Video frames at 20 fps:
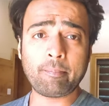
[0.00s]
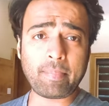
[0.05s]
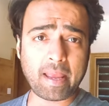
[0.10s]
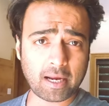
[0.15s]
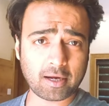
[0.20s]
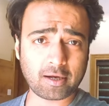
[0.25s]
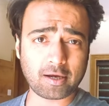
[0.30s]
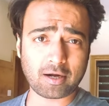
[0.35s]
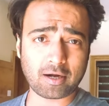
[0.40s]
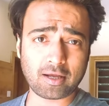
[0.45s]

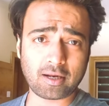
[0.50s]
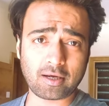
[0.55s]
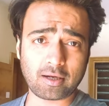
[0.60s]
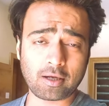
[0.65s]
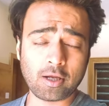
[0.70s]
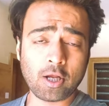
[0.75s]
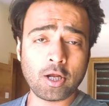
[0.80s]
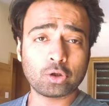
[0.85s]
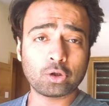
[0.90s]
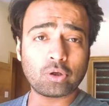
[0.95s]
पैक कर डाला
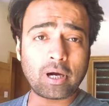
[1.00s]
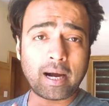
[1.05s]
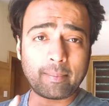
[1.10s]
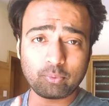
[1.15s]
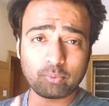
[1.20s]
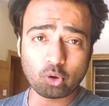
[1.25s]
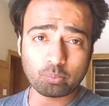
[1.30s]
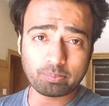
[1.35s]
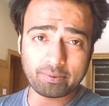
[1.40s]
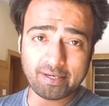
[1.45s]
तो
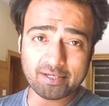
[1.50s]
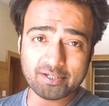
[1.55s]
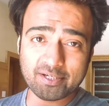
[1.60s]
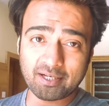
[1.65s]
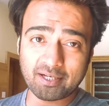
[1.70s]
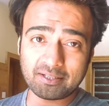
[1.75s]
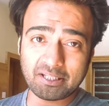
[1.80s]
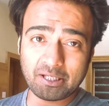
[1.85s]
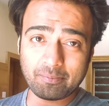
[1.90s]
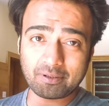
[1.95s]
आप लोग प्लीज़ ये
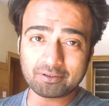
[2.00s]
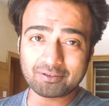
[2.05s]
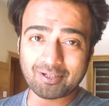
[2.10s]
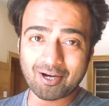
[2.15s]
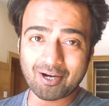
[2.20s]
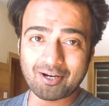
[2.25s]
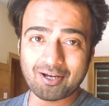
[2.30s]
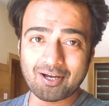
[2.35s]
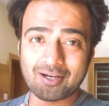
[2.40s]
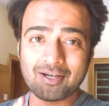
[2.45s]
गलती मत
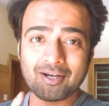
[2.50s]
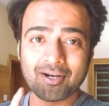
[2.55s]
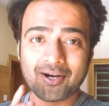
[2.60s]
करना